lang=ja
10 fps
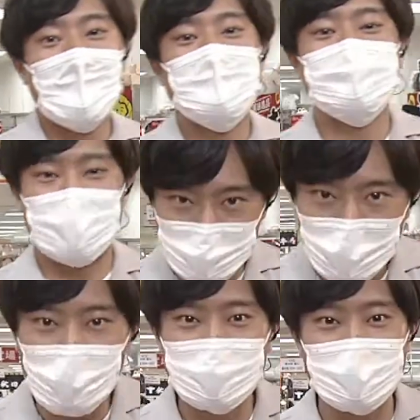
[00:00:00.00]
名乗り
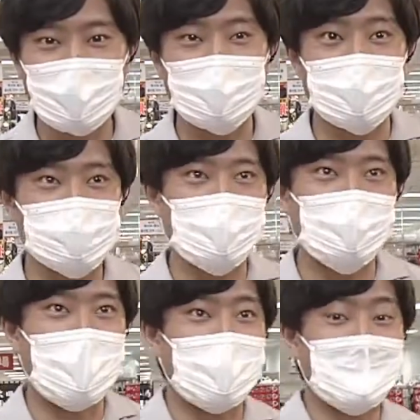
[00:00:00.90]
放題なんです、今日
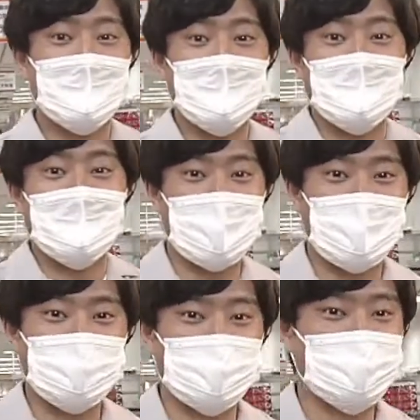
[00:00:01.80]
は。さあ、そし